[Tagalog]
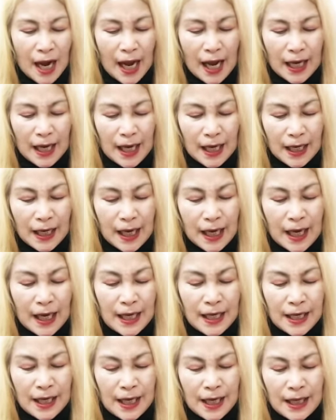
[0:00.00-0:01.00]

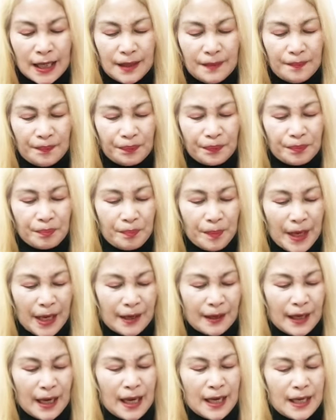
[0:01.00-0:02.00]
halaga ng
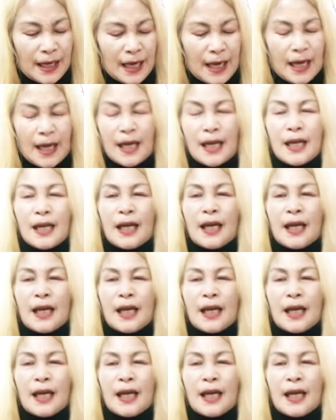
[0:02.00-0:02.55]
pira na